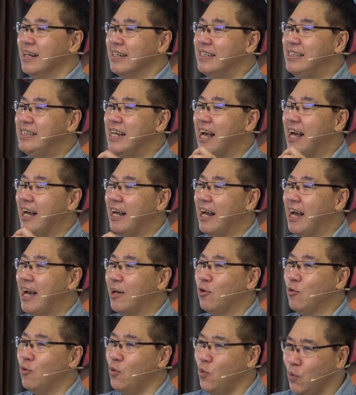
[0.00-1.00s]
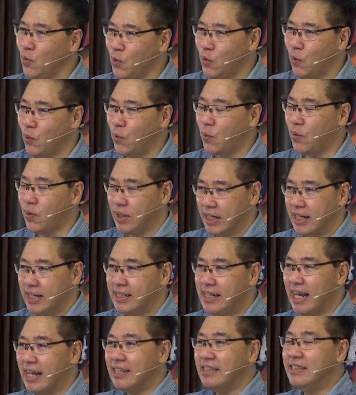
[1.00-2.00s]
jangan undur
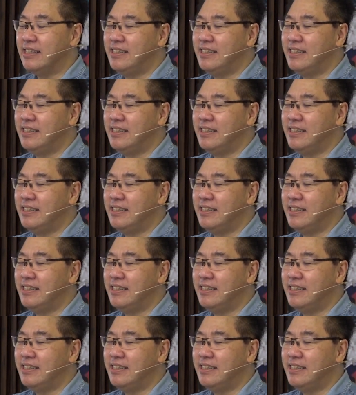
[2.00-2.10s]
dan